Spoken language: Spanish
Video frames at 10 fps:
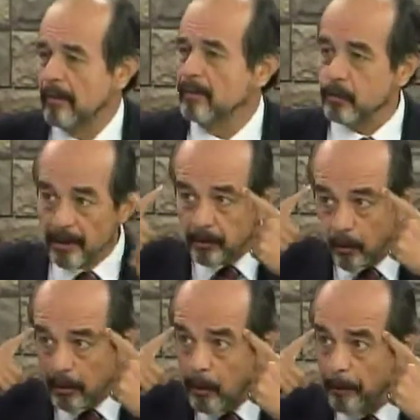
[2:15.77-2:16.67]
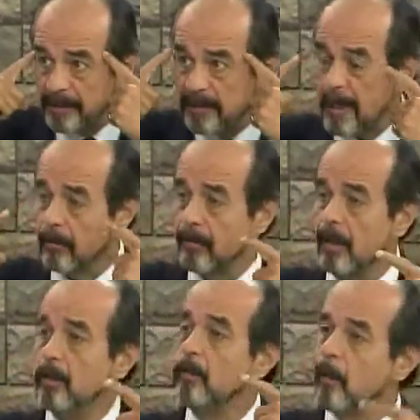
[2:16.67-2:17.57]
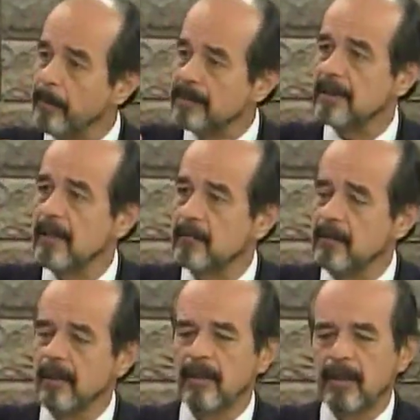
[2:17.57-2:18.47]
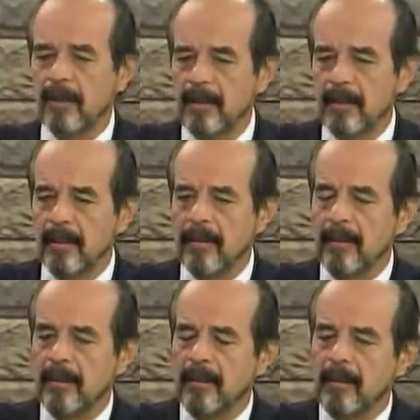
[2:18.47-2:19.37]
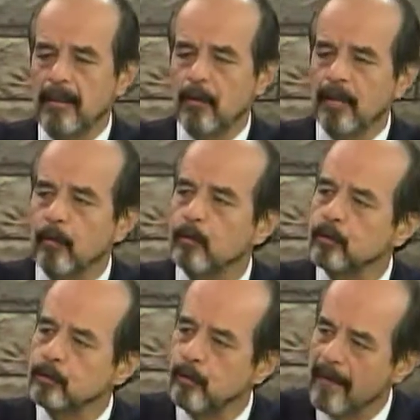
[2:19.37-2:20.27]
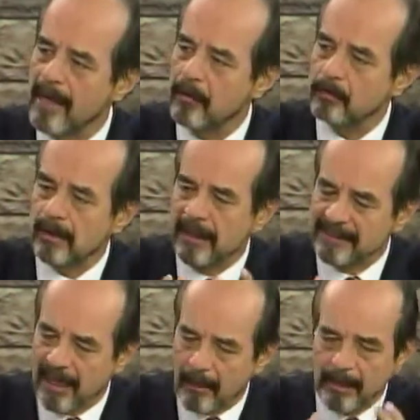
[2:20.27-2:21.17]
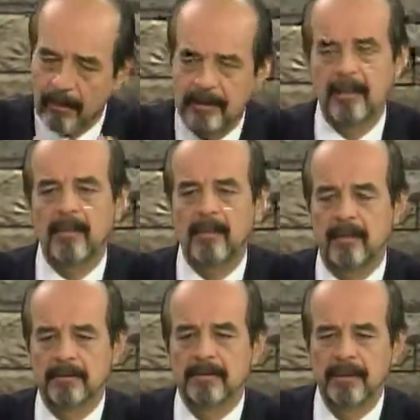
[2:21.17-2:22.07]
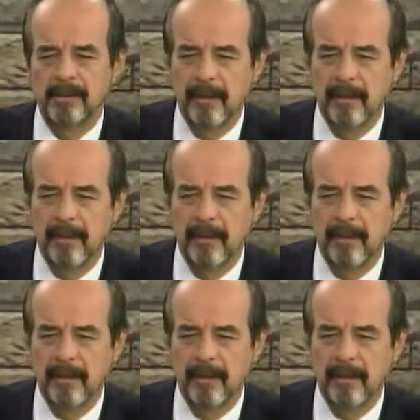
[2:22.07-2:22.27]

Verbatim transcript: Entonces, eso es lo que ellos pensaron. No pensaron que eh, eh, los recursos humanos y las armas que tiene este,